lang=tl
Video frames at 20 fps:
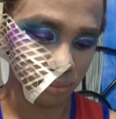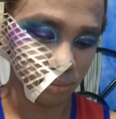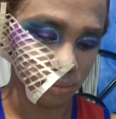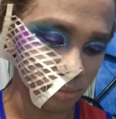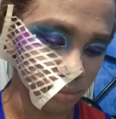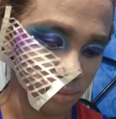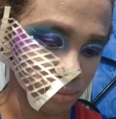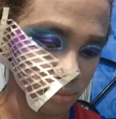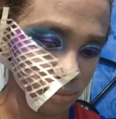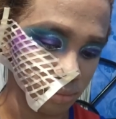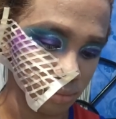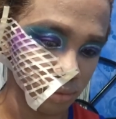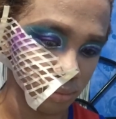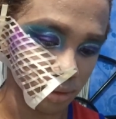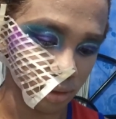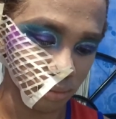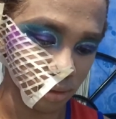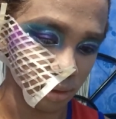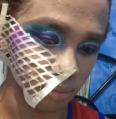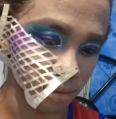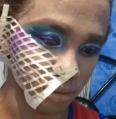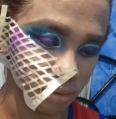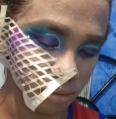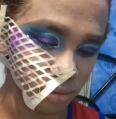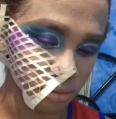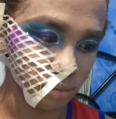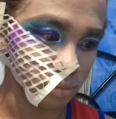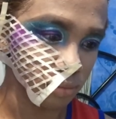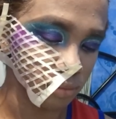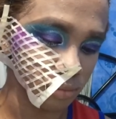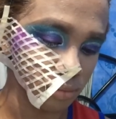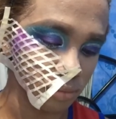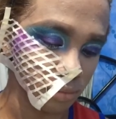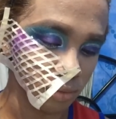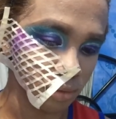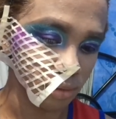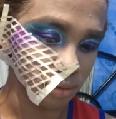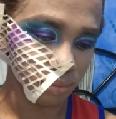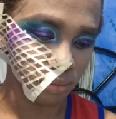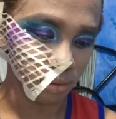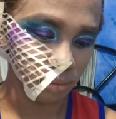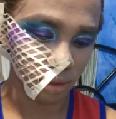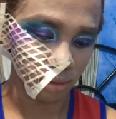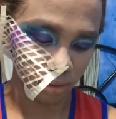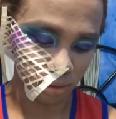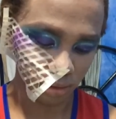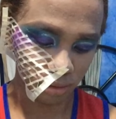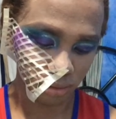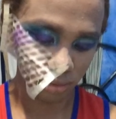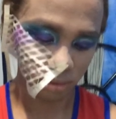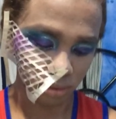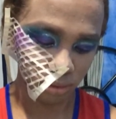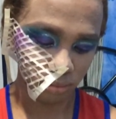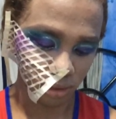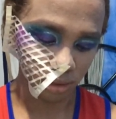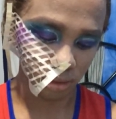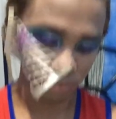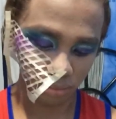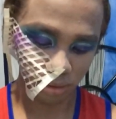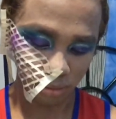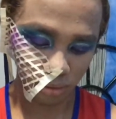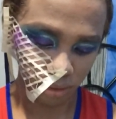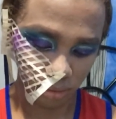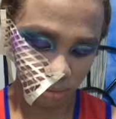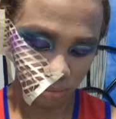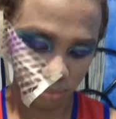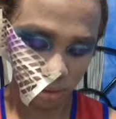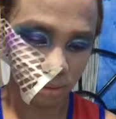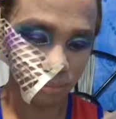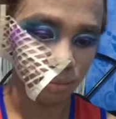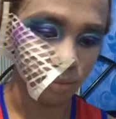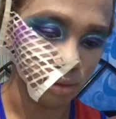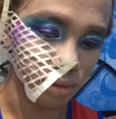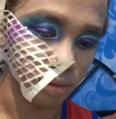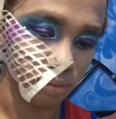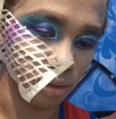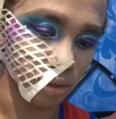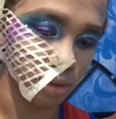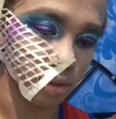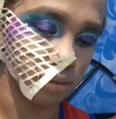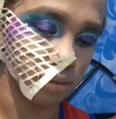Ayan. Tapusin muna natin yung violet. So, ayan. Parang mukha akong nalagyan ng